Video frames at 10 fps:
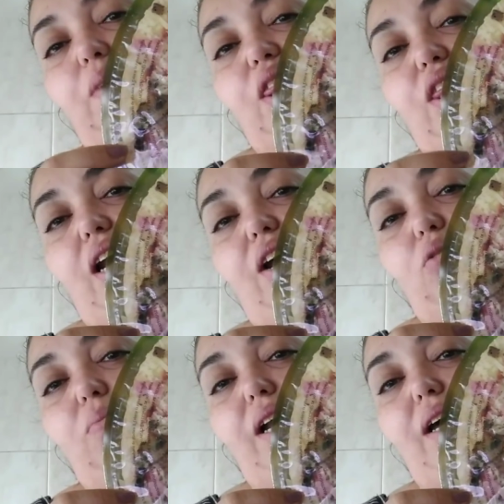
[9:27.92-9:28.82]
pizza la
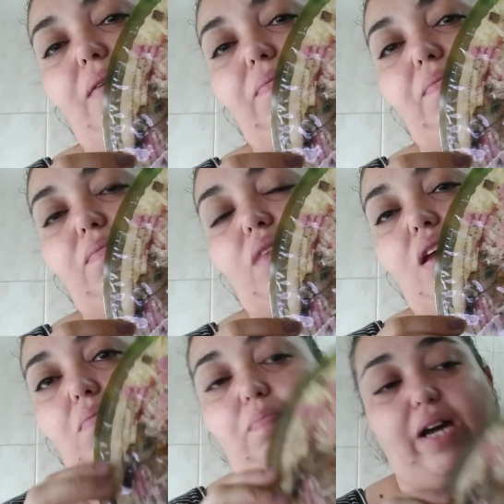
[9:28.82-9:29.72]
romana
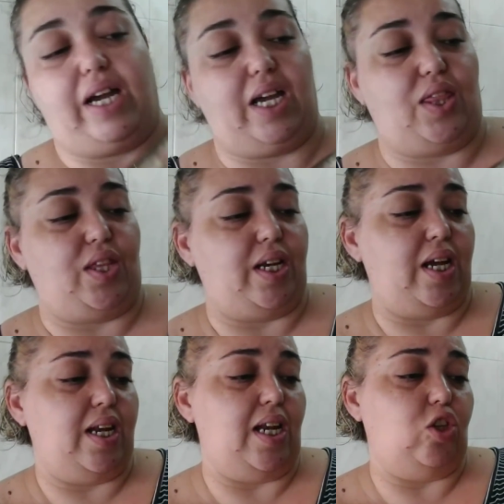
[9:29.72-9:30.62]
para que
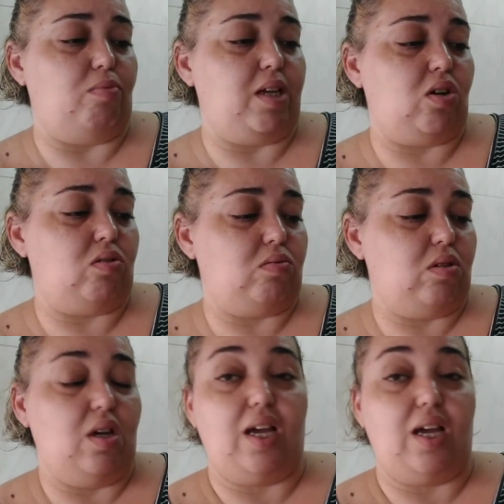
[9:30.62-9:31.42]
cene en el domingo,